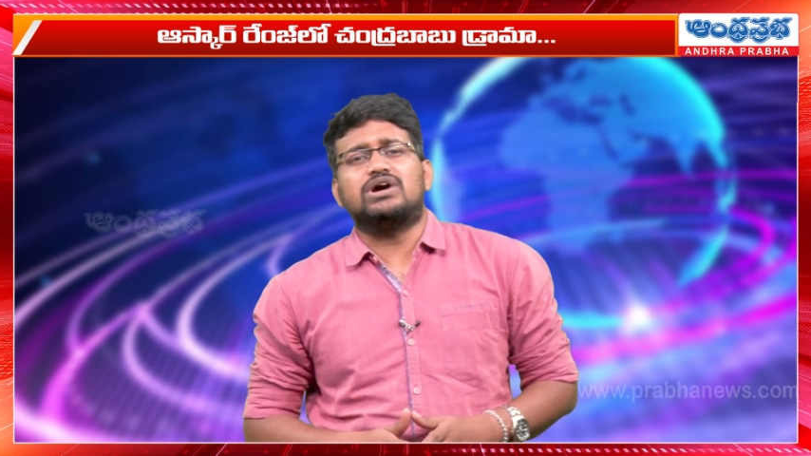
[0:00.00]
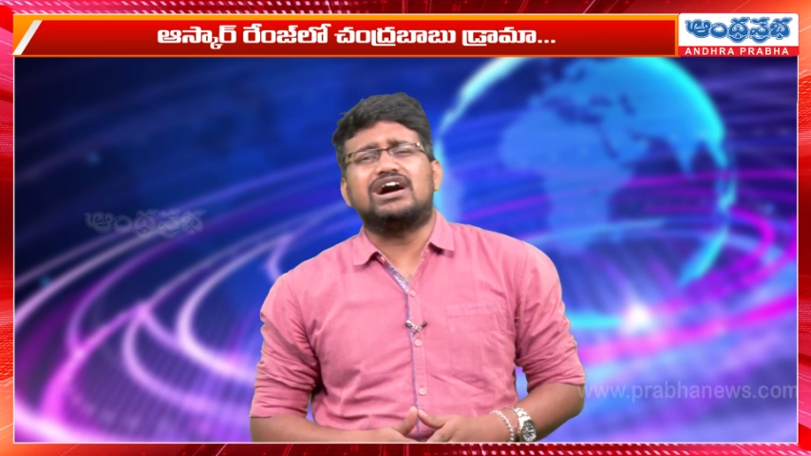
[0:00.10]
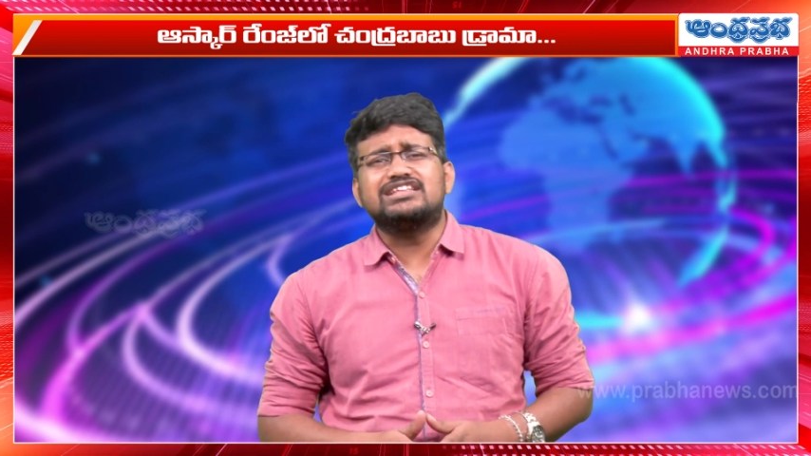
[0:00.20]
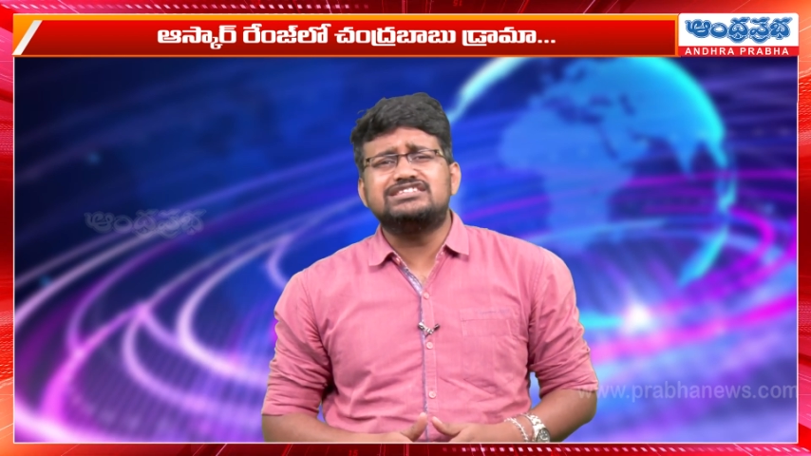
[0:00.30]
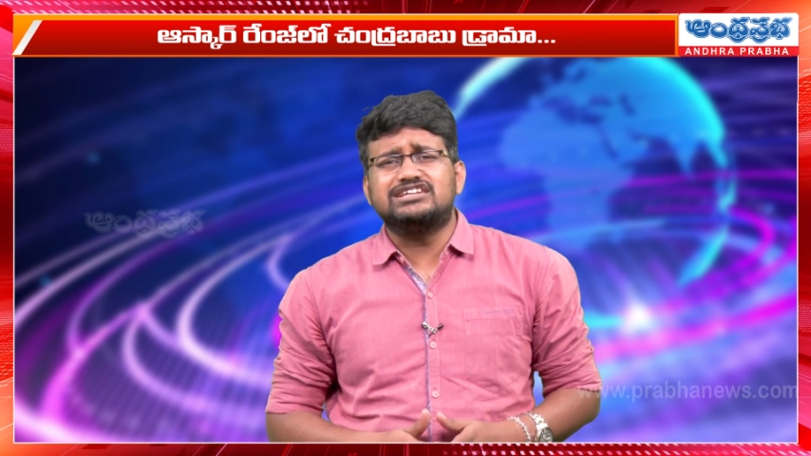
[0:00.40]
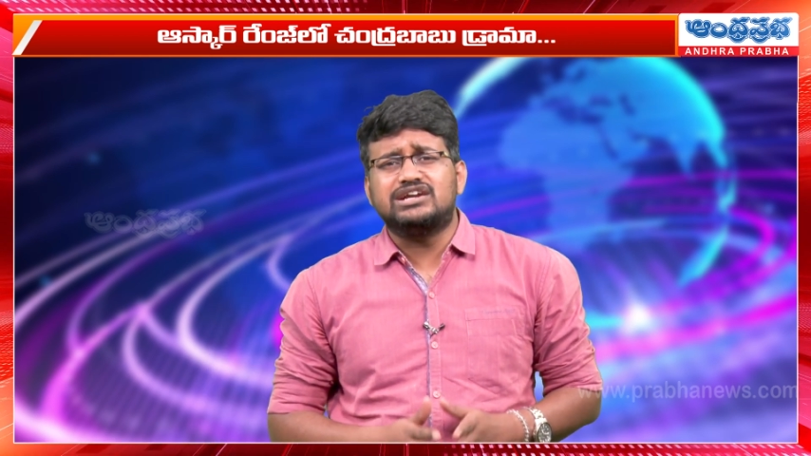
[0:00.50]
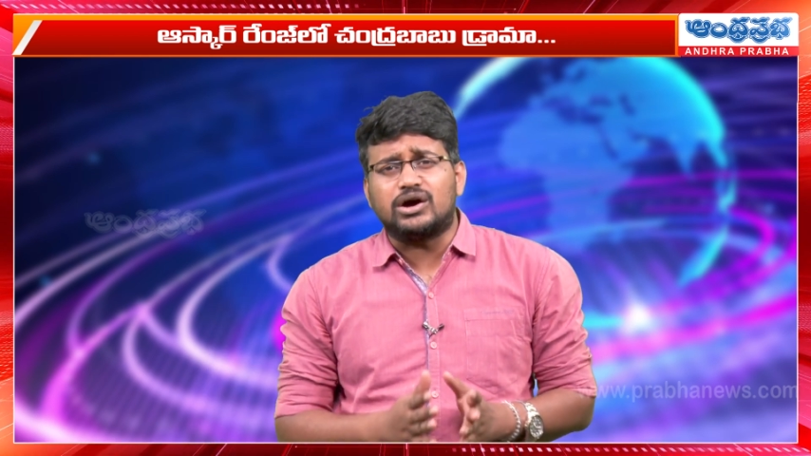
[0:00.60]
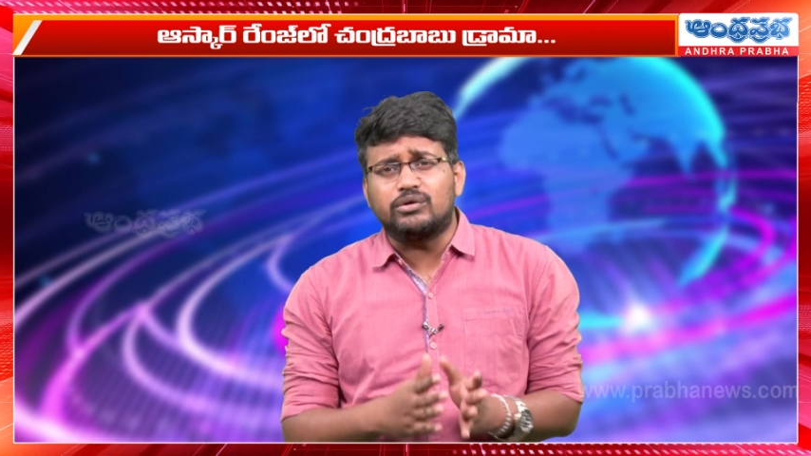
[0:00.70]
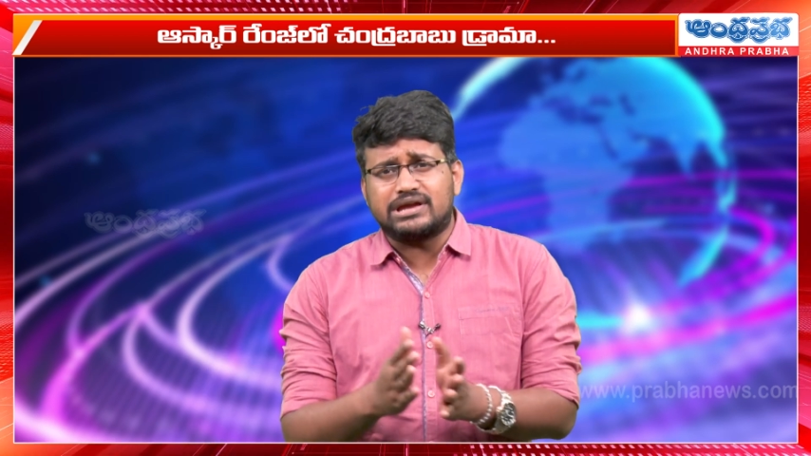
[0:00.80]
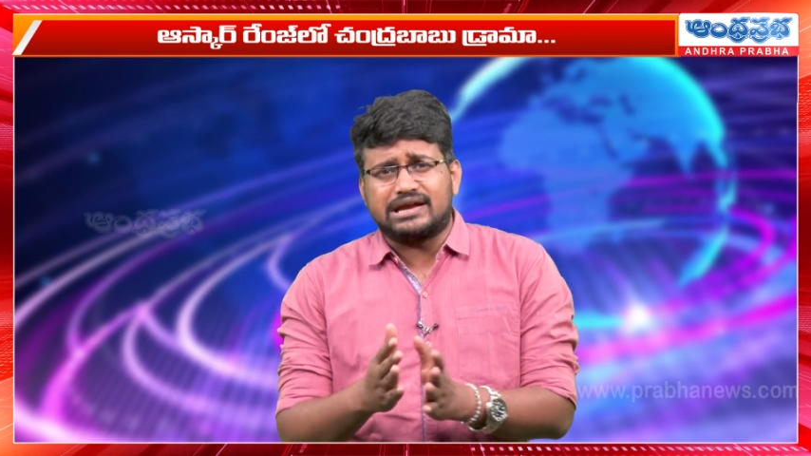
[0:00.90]
అరచి
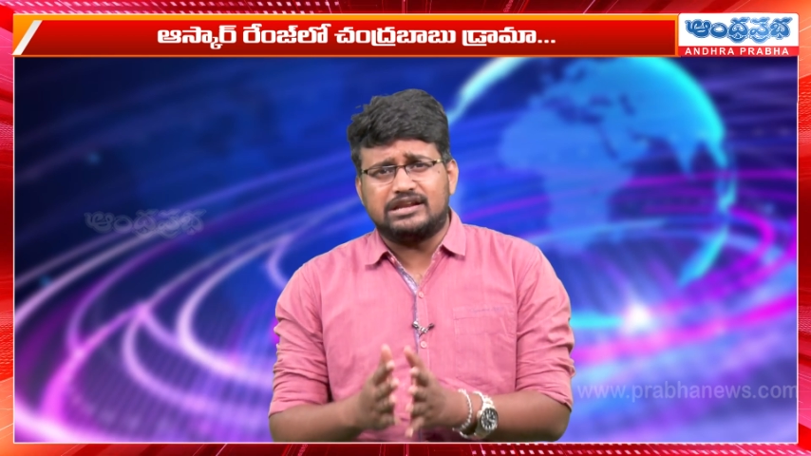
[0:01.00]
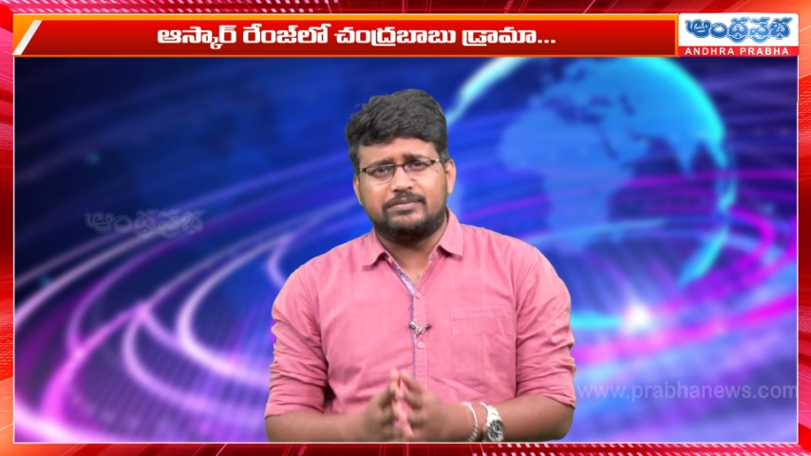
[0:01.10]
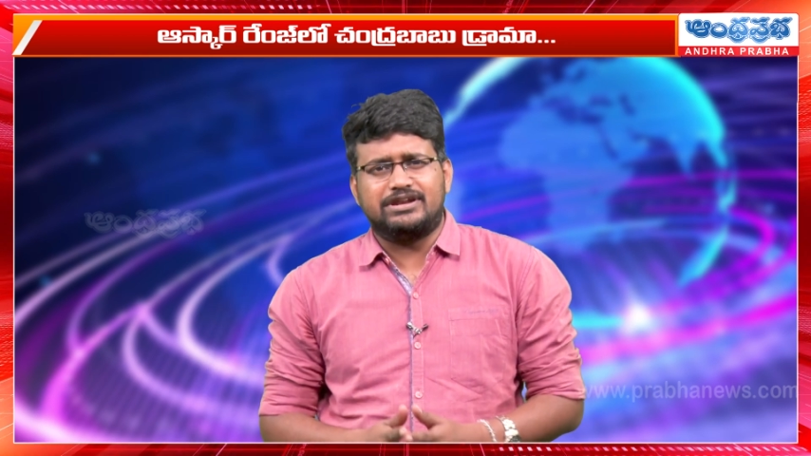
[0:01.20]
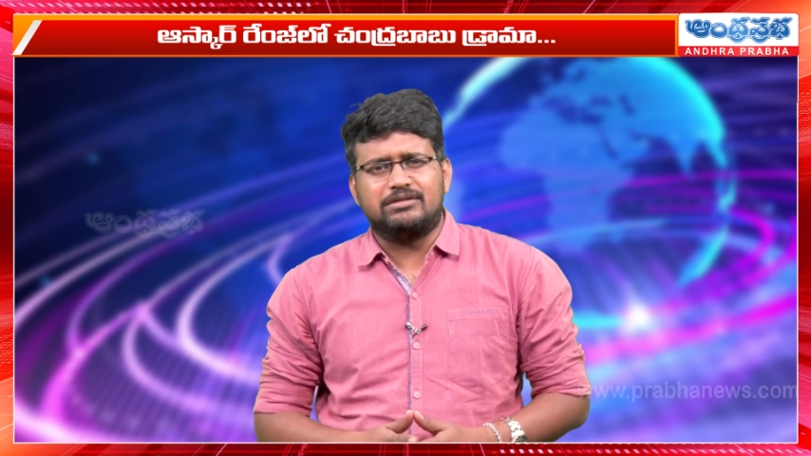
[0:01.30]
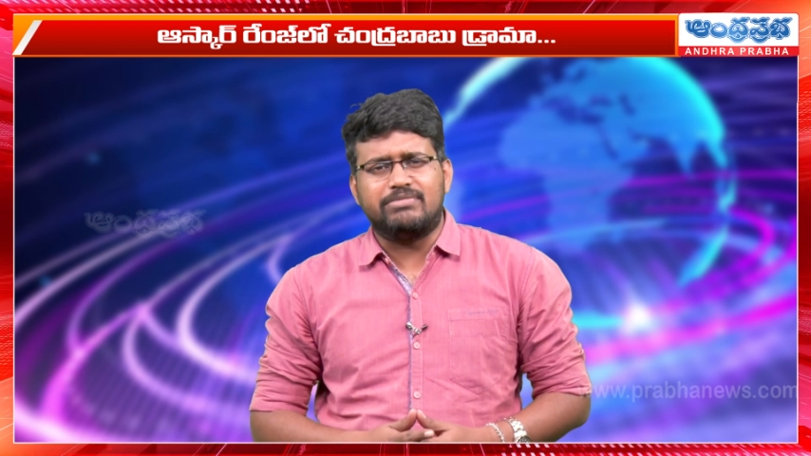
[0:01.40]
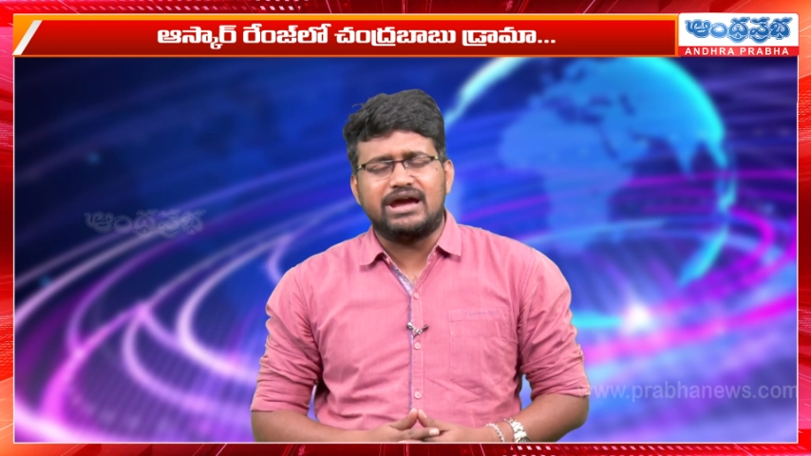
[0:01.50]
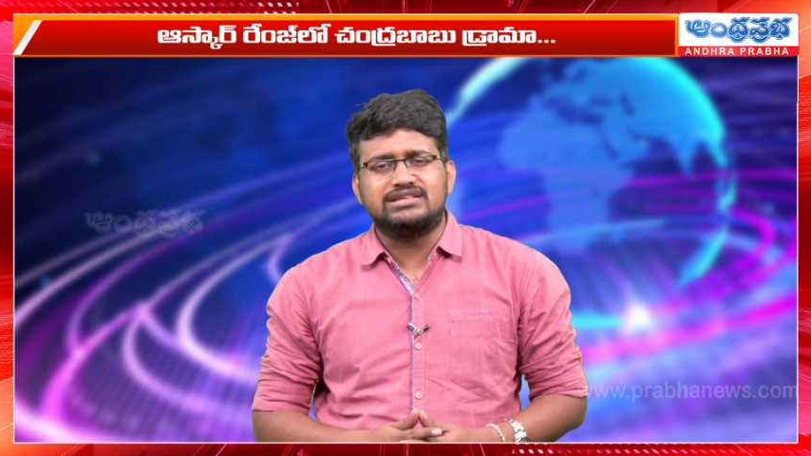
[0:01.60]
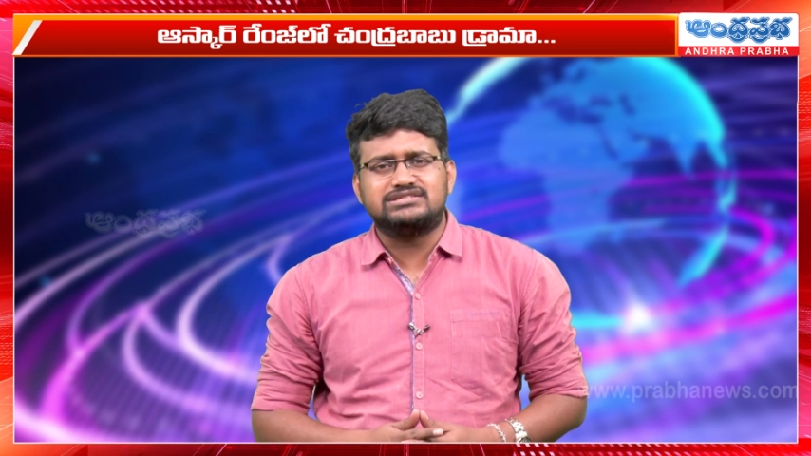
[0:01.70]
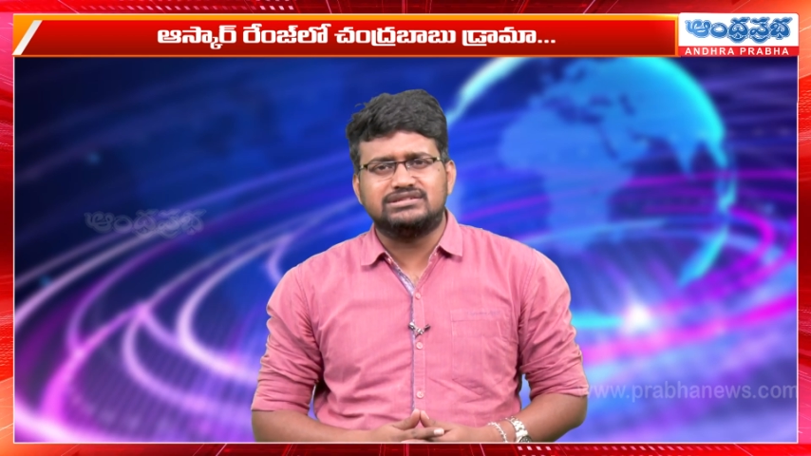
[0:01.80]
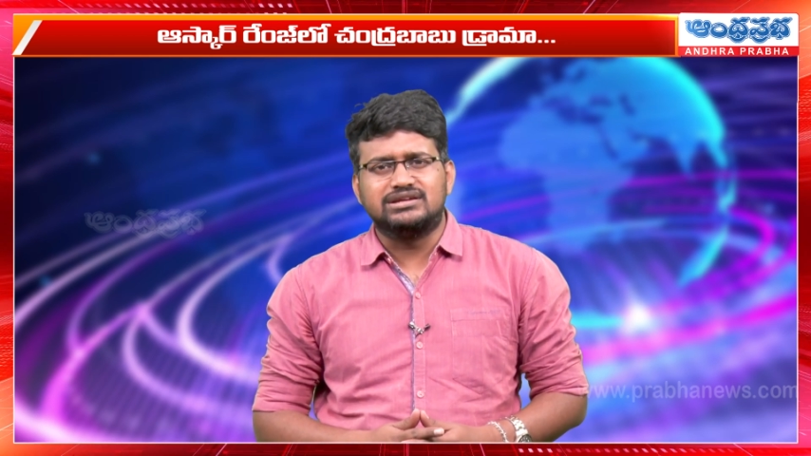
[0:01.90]
గావు కేకలు పెట్టే
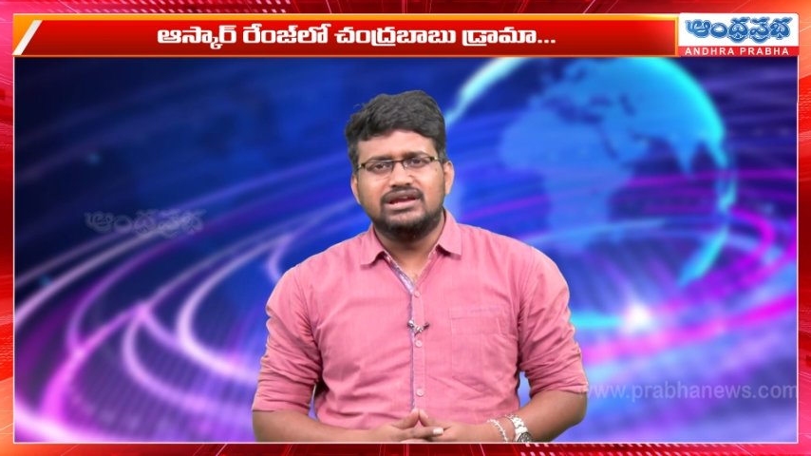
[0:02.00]
బ్యాచ్